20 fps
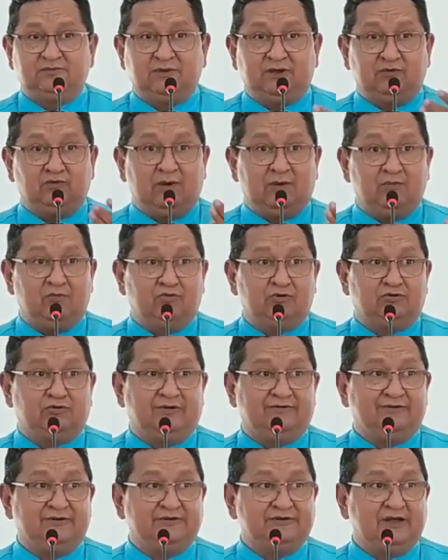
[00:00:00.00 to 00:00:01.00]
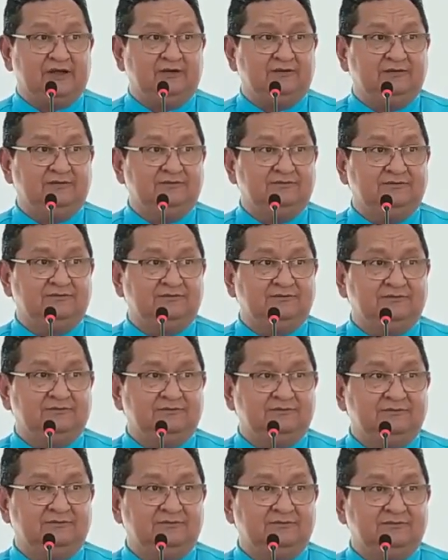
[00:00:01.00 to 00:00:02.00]
pelo amor do Evangelho?
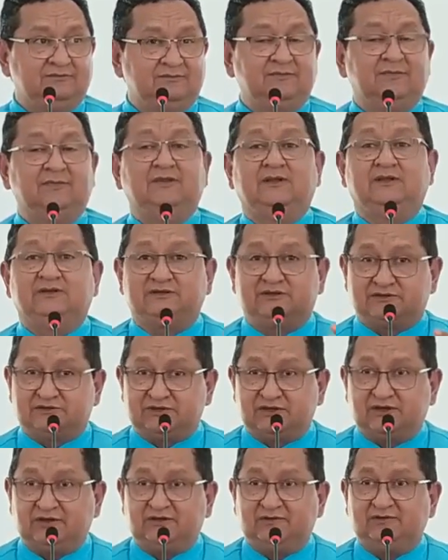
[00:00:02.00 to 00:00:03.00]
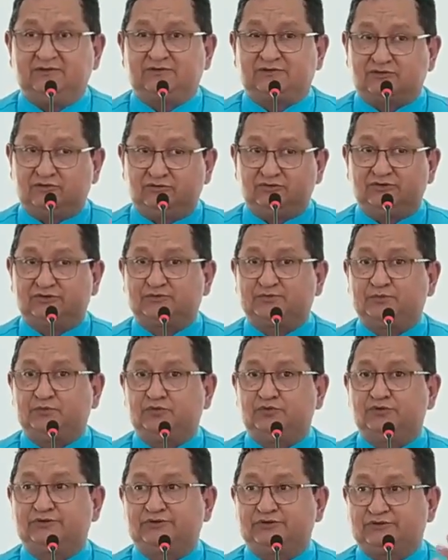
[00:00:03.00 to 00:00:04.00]
Sim, estou
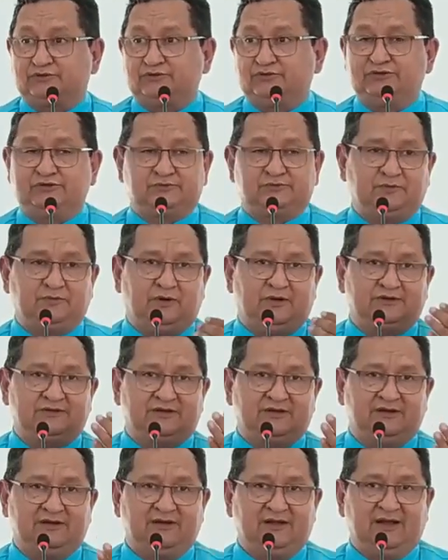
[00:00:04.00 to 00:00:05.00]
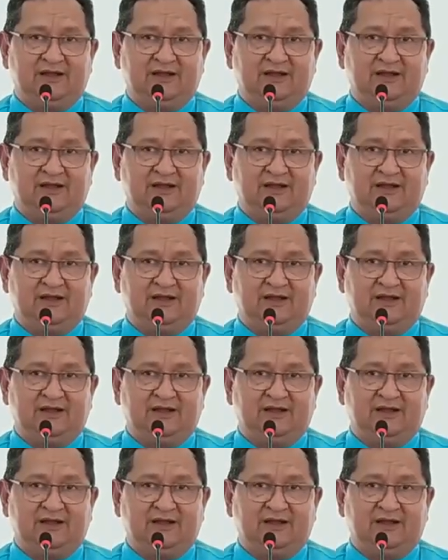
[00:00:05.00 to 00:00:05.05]
disposto, estou disposta.